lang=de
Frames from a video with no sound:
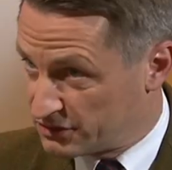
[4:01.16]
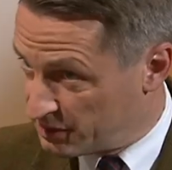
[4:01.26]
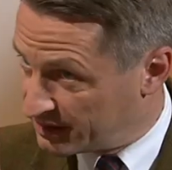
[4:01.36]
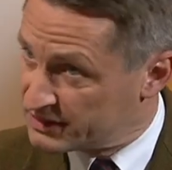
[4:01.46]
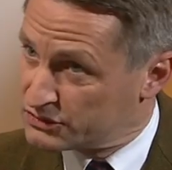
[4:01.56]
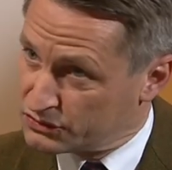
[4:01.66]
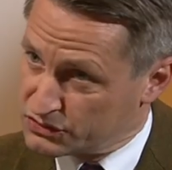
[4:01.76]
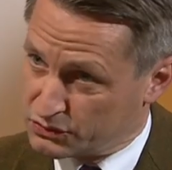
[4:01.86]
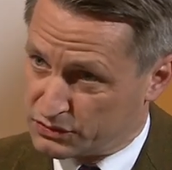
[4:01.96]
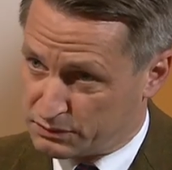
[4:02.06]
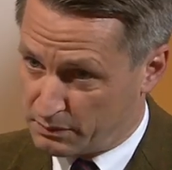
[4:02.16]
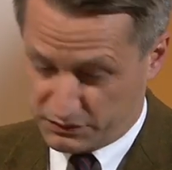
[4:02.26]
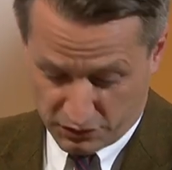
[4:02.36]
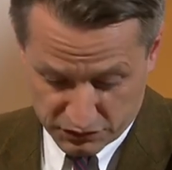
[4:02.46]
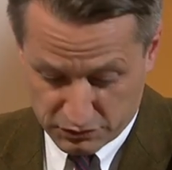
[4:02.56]
Noch mal ganz kurz zurück ins
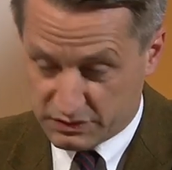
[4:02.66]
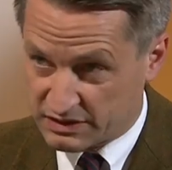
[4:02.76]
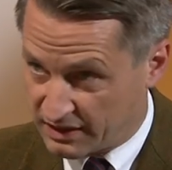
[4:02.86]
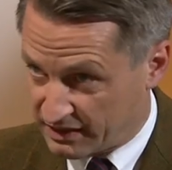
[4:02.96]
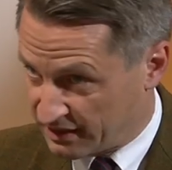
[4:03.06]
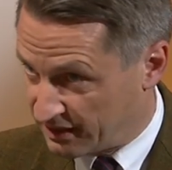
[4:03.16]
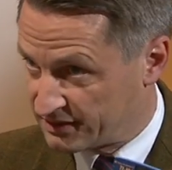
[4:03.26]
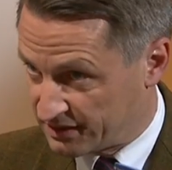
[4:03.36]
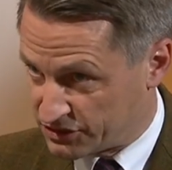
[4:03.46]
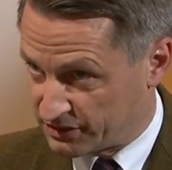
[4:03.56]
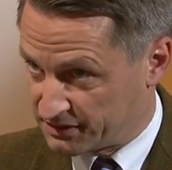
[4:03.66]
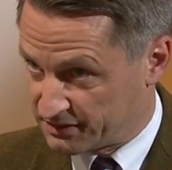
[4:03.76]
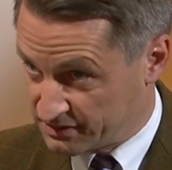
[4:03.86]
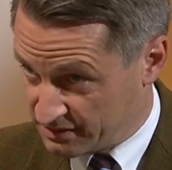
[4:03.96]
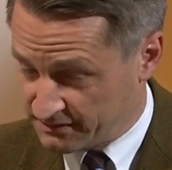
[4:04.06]
Propedeutikum des kleinen, kleinen
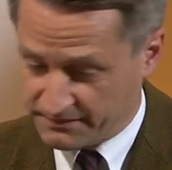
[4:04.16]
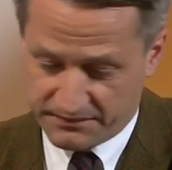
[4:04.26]
Taschenrechners. Hm?